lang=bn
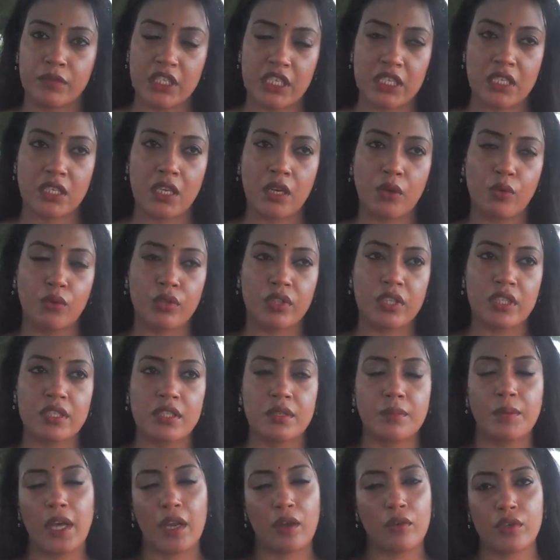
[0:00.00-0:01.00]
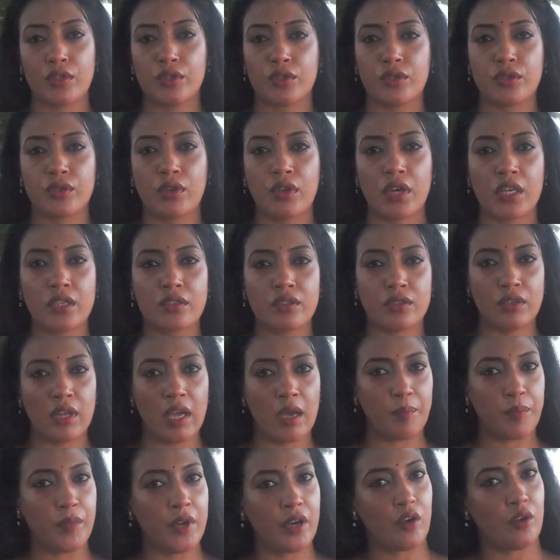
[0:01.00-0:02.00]
চেষ্টা করতেছি ভালো কিছু করার জন্য
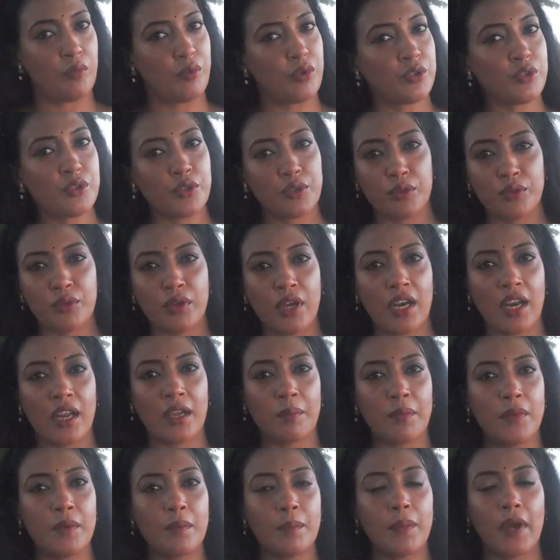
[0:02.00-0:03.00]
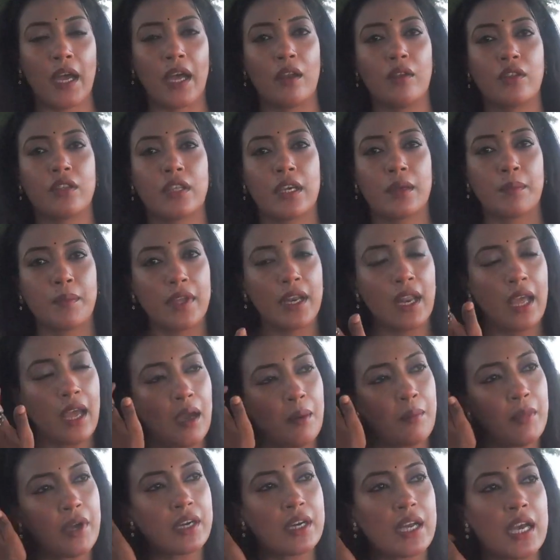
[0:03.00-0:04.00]
আপনারা অবশ্যই দোয়া রাখবেন ভালো থাকবেন
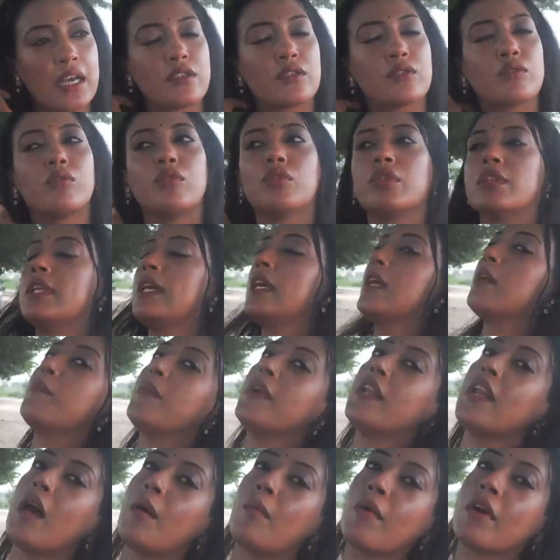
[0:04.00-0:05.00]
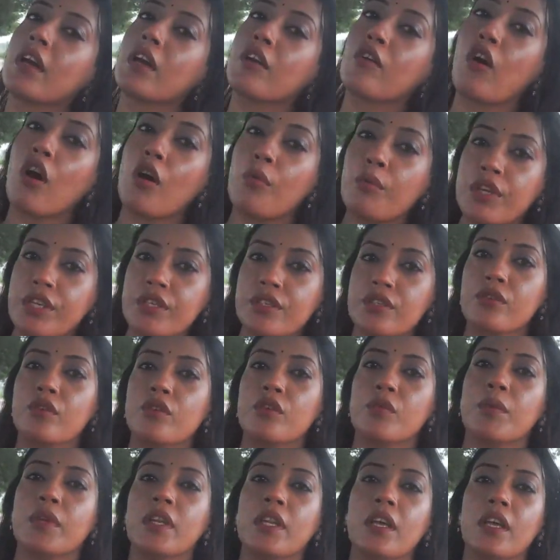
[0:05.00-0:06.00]
আমার কাজগুলো দেখবেন আমাকে কমেন্ট
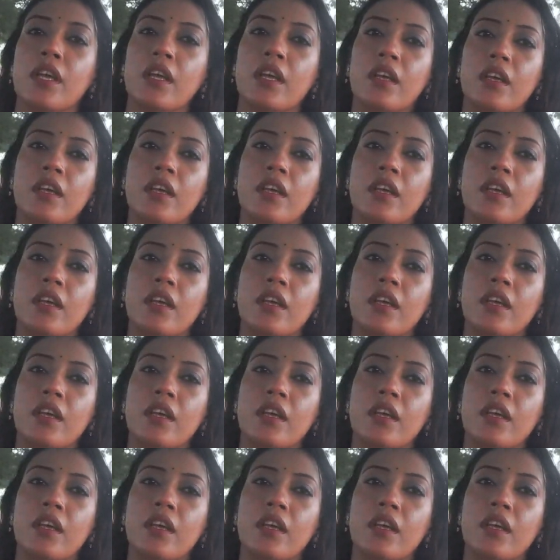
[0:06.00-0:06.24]
করবেন